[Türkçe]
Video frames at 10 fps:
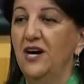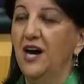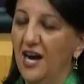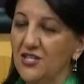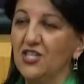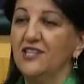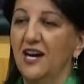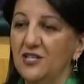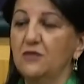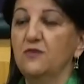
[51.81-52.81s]
Acın
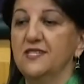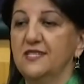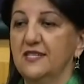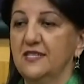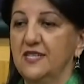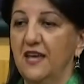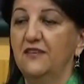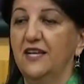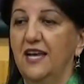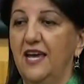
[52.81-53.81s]
acımızdır
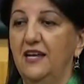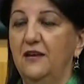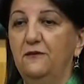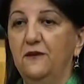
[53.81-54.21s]
sevgili Elif